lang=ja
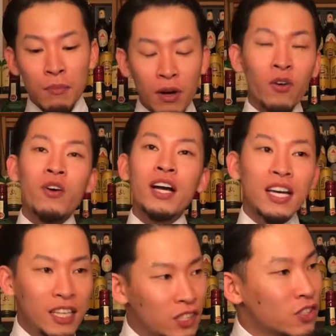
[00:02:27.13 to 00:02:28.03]
まあ、今
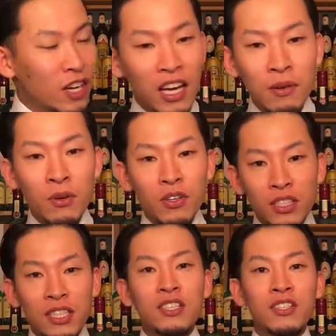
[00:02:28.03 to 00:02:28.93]
回ねちょっと
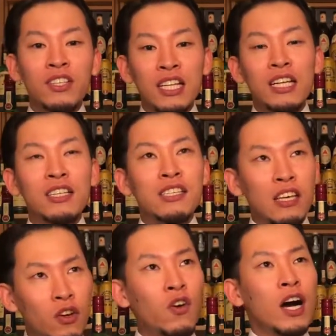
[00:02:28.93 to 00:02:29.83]
ハイボールっていうくくりなんです
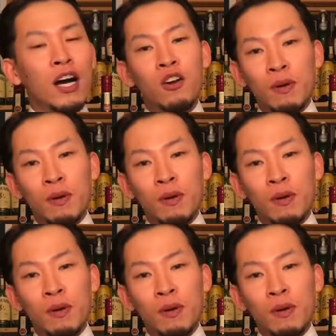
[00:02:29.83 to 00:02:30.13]
けどあの、